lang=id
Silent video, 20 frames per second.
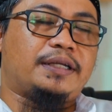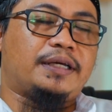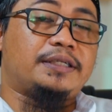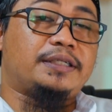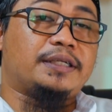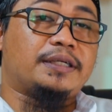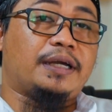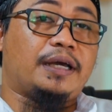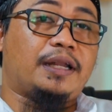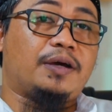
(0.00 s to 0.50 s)
dari
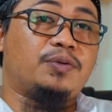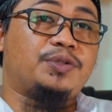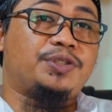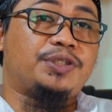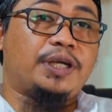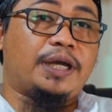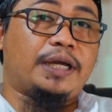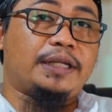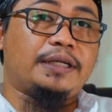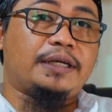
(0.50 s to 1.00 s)
segala
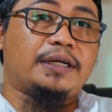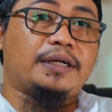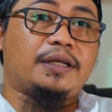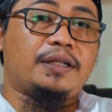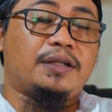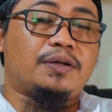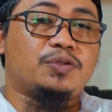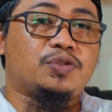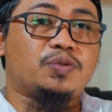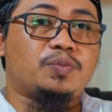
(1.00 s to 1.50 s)
ujian yang
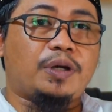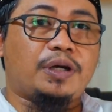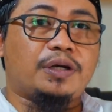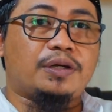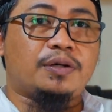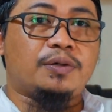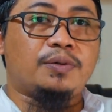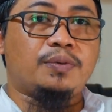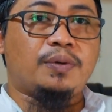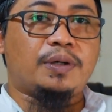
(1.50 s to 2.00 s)
Allah
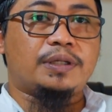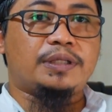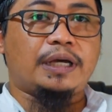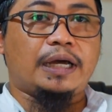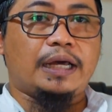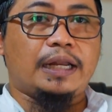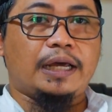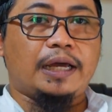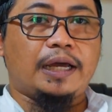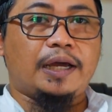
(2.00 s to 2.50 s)
Subhanahu wa
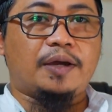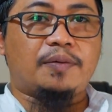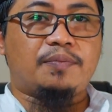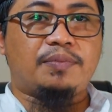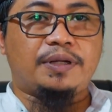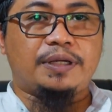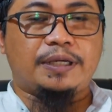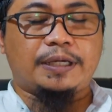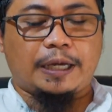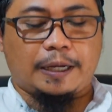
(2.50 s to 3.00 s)
taala
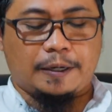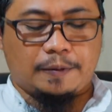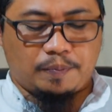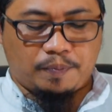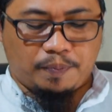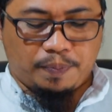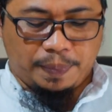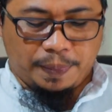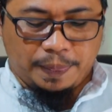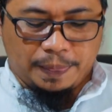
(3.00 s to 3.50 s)
berikan.
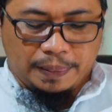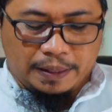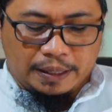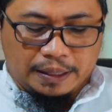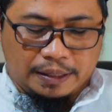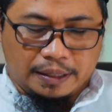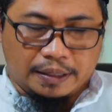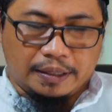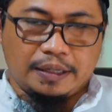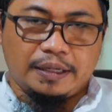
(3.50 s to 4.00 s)

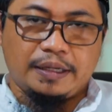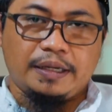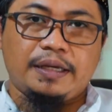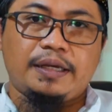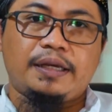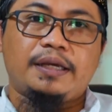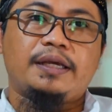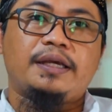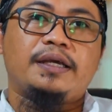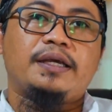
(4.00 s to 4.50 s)

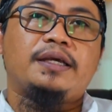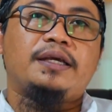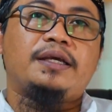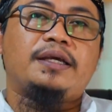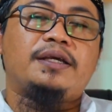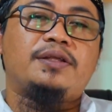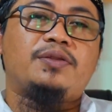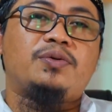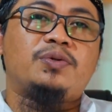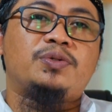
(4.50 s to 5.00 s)
Jadi
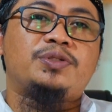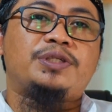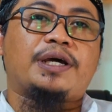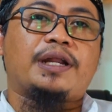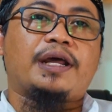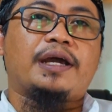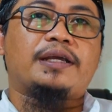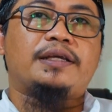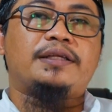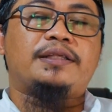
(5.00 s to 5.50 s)
itu
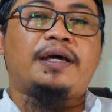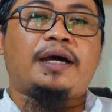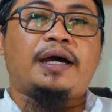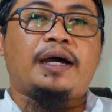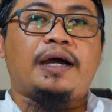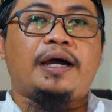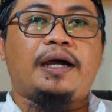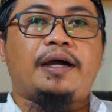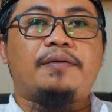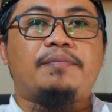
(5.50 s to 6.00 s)
cara
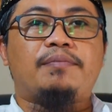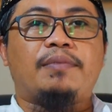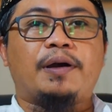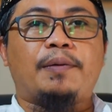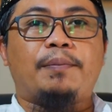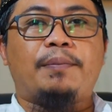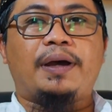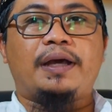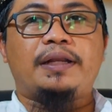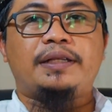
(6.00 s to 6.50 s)
kita
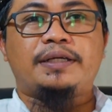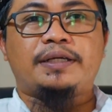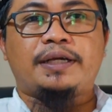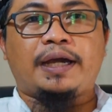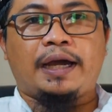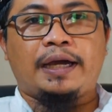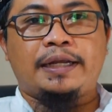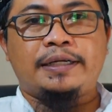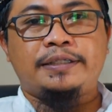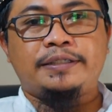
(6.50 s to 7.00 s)

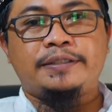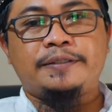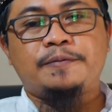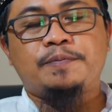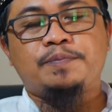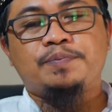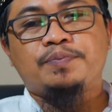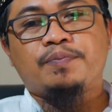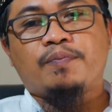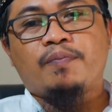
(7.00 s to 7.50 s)
mengembalikan
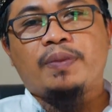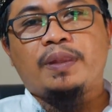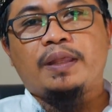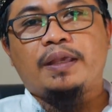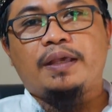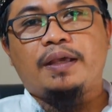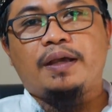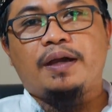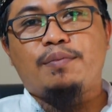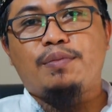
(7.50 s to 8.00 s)

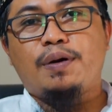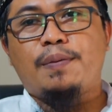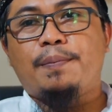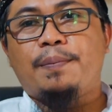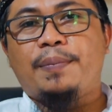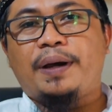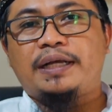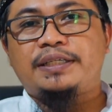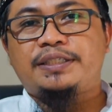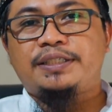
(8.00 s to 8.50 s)
ya
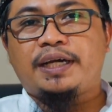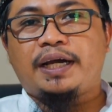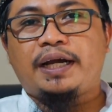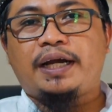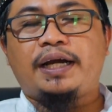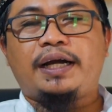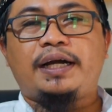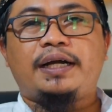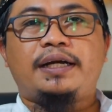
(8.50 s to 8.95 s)
membaca